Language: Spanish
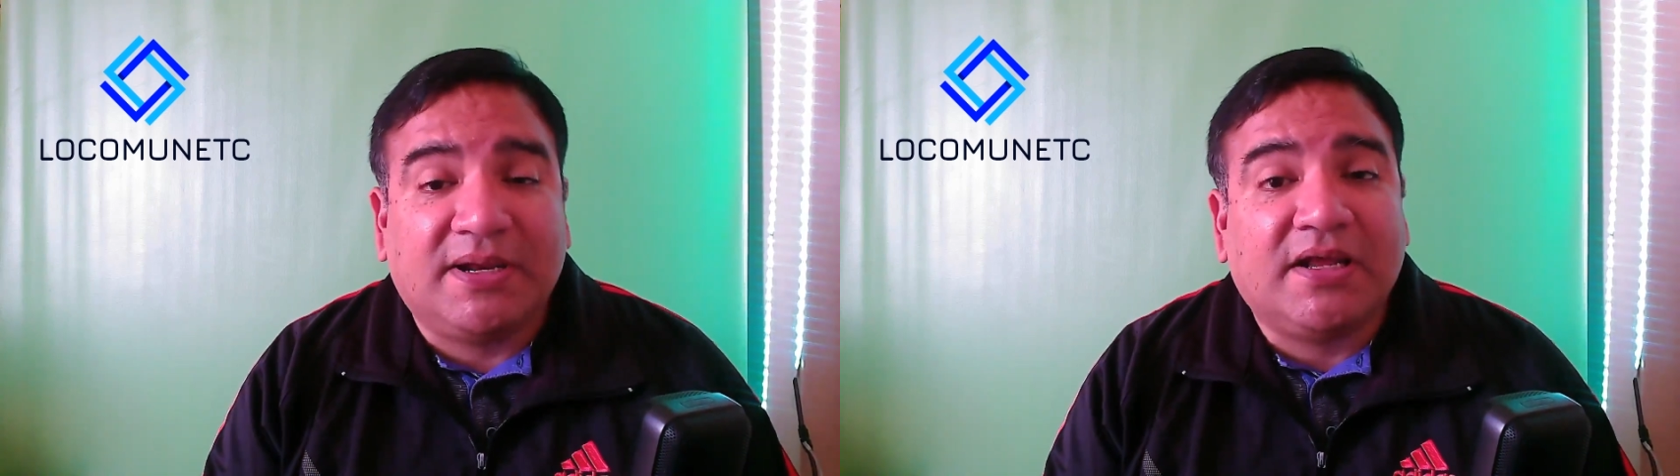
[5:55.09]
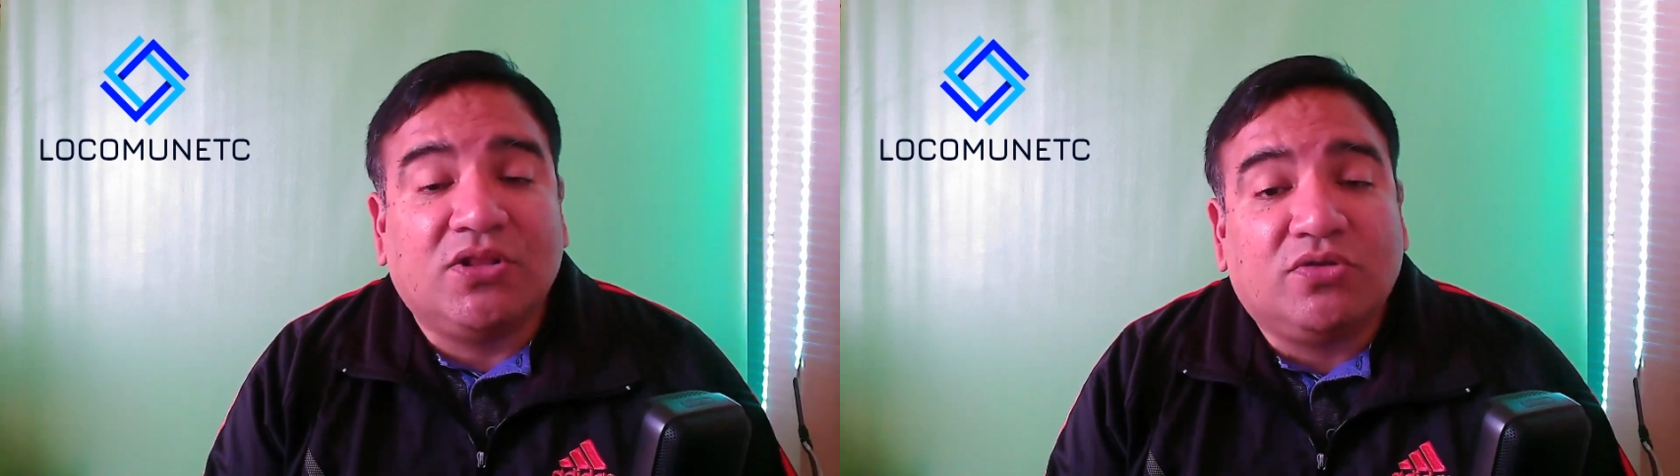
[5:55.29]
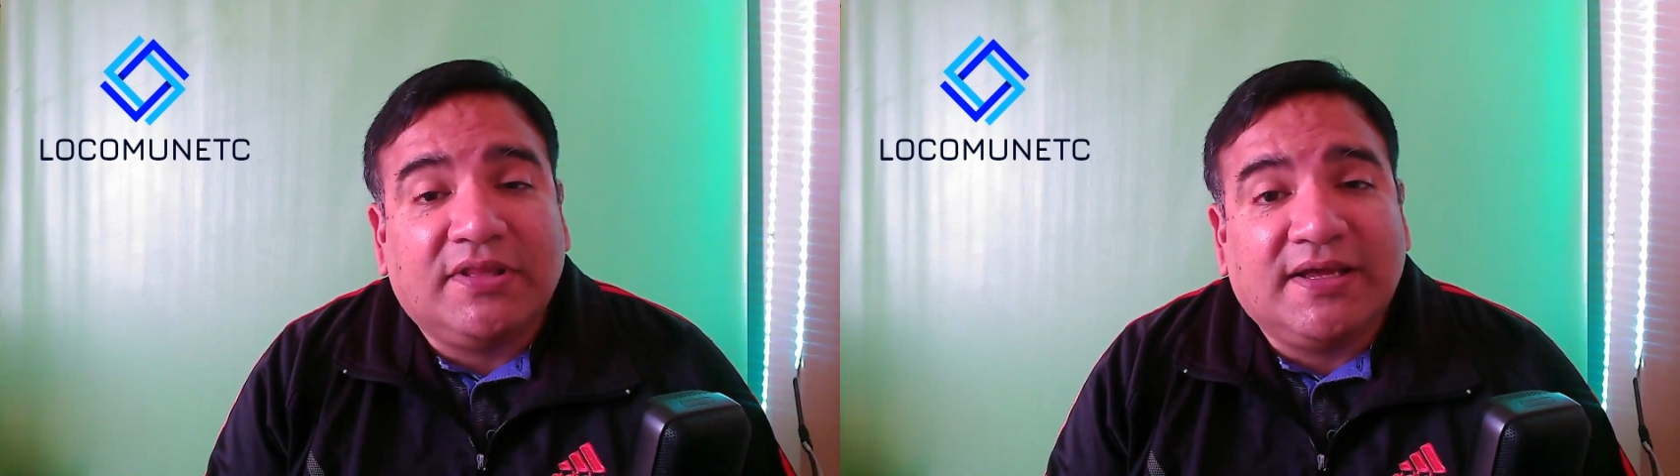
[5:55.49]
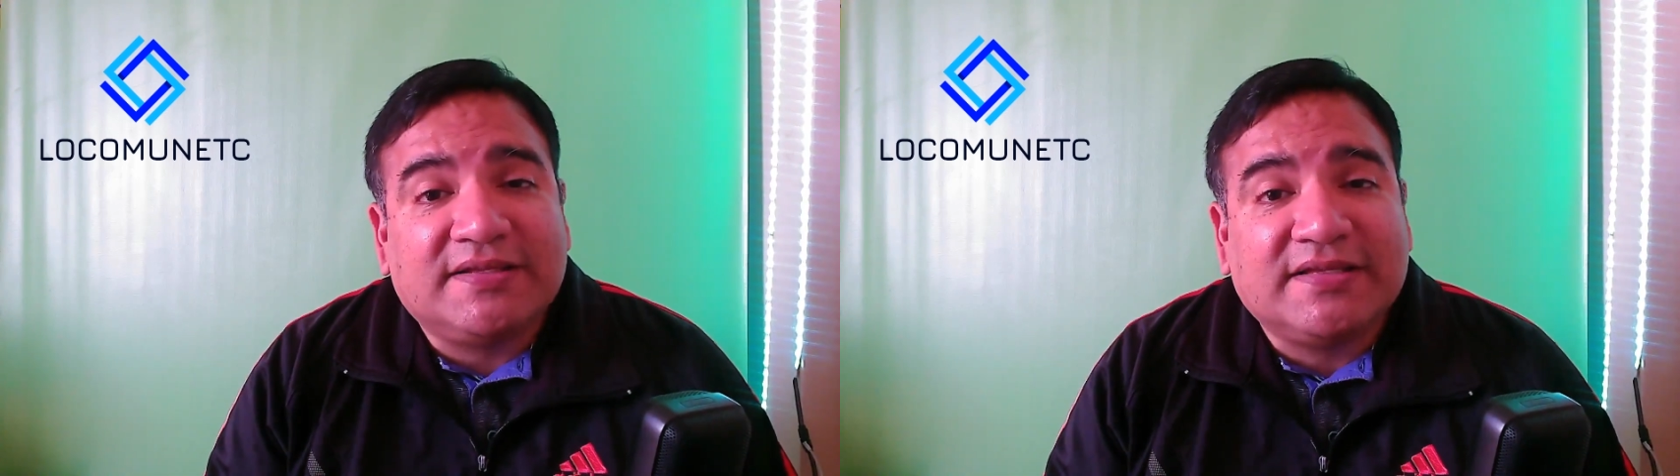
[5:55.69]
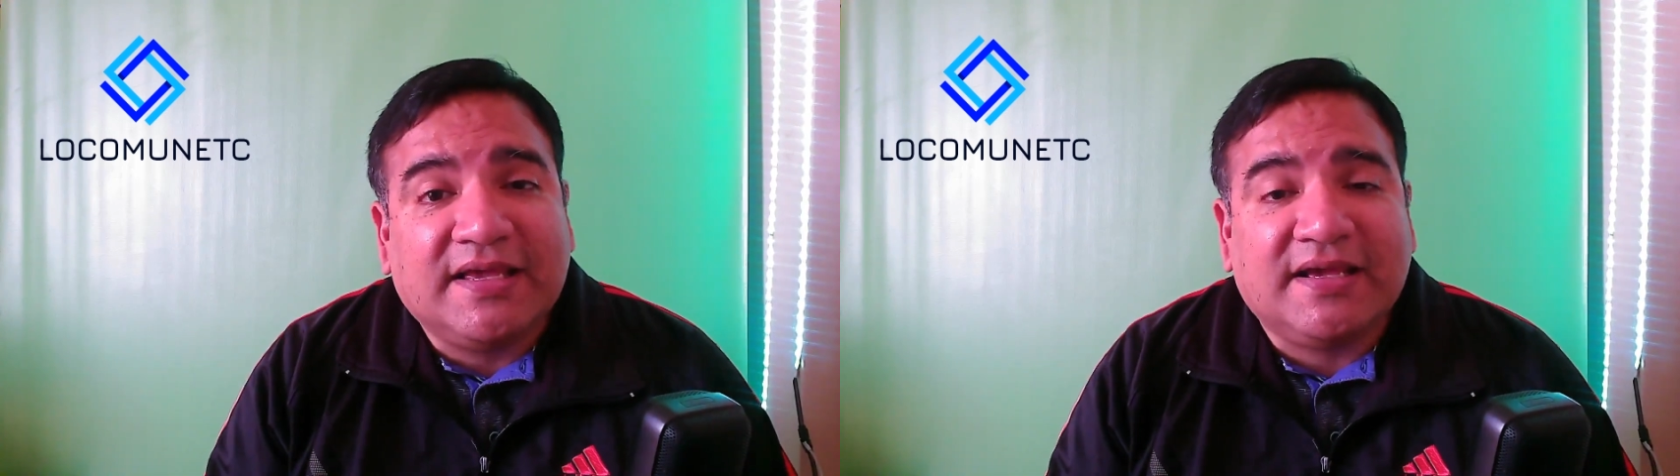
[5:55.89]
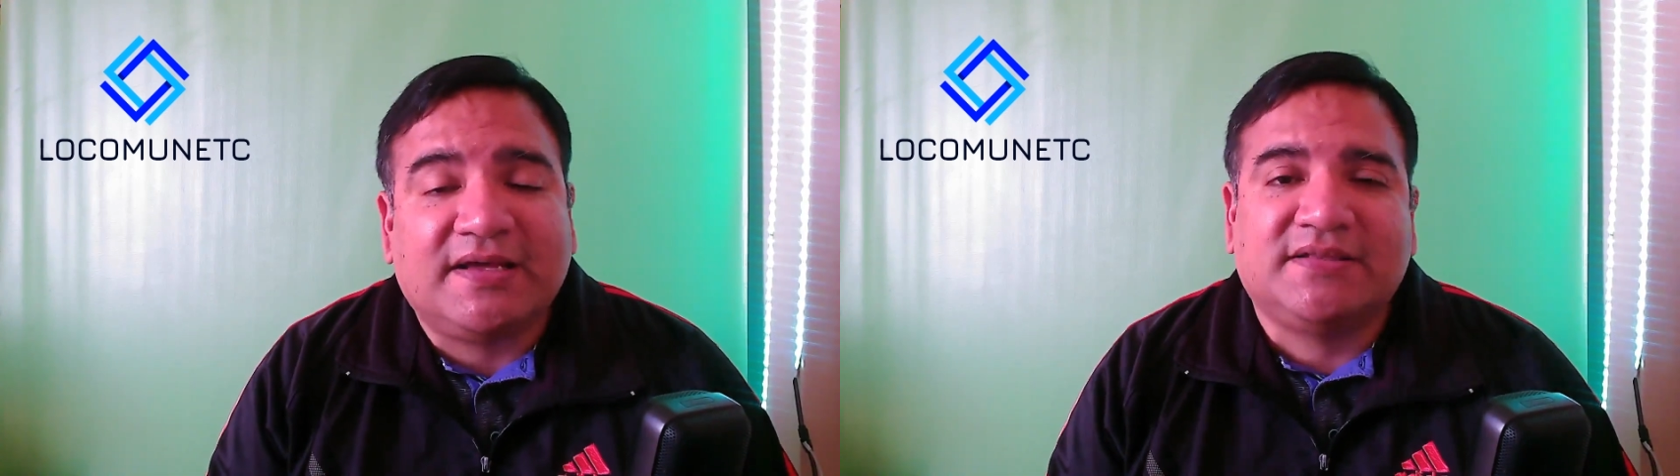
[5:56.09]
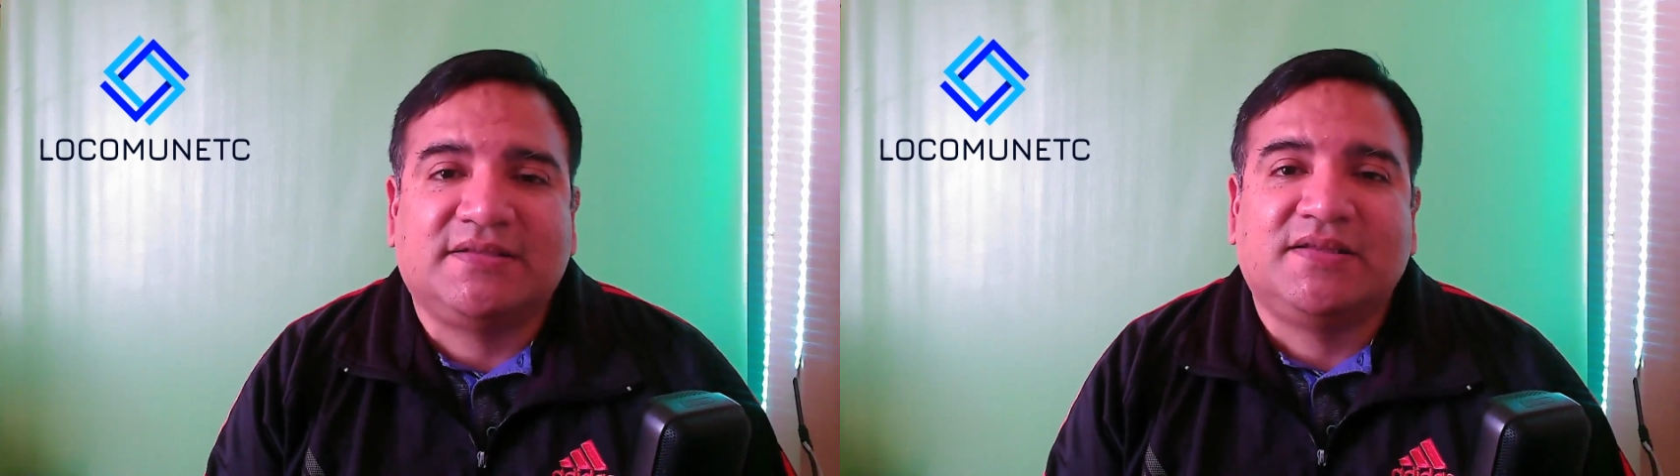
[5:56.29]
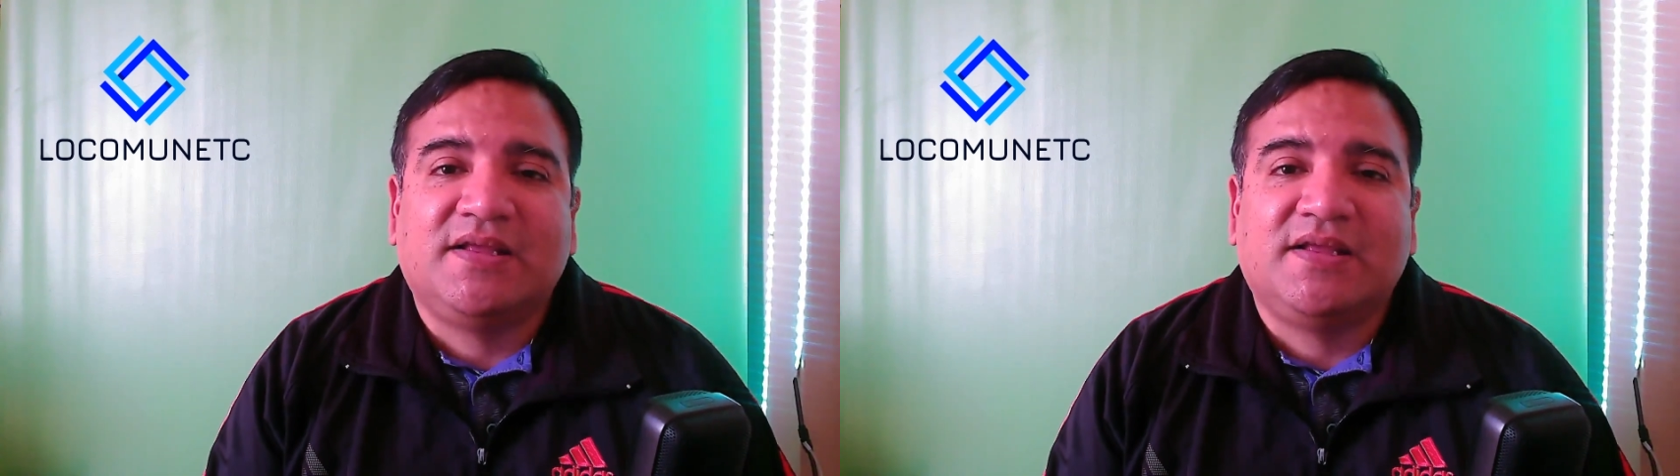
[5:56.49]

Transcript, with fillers: para que no tengas quejas,